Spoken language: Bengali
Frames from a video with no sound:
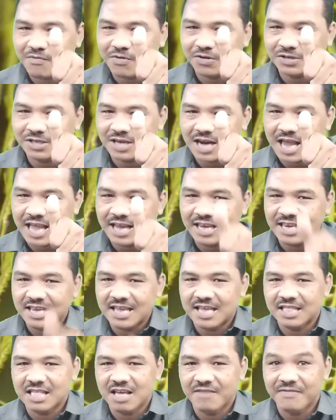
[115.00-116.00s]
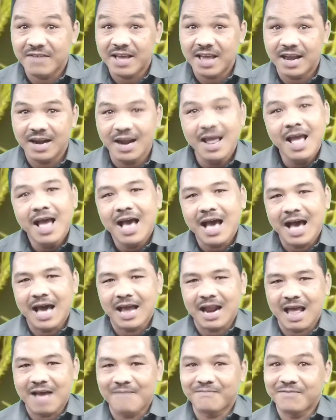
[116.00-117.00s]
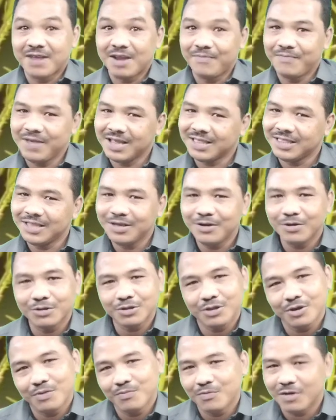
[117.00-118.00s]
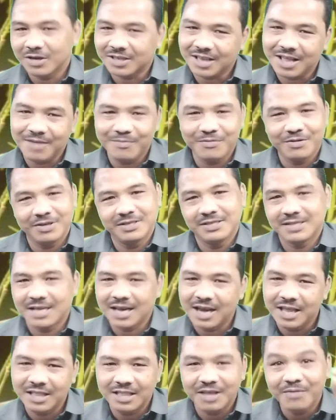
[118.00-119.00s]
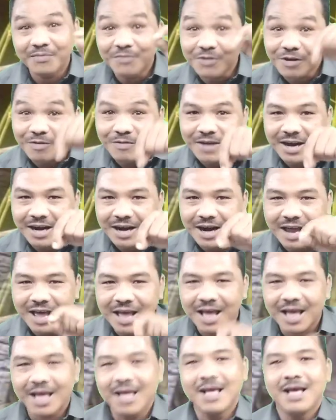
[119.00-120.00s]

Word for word: অফ কস্ট লাইক দিয়ে দেবেন আর আপনার ব্যক্তিগত মতামত জানাইতে ভুলবেন না